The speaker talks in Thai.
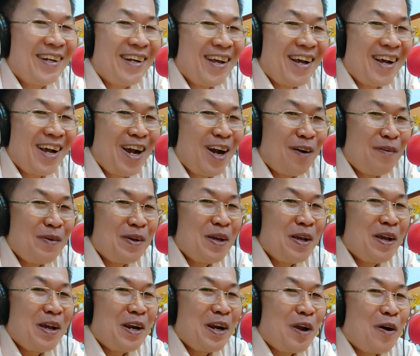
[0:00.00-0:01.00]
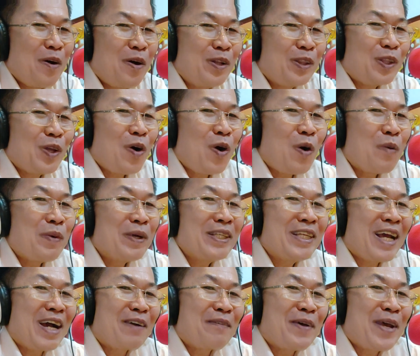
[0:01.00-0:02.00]
นะครับเราโทรมา
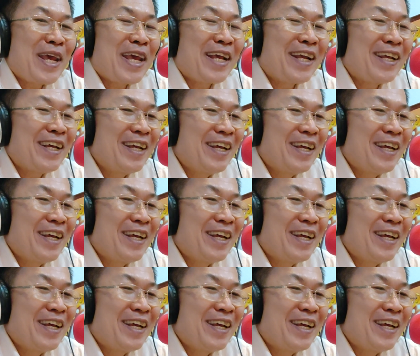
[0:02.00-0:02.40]
จากเพลง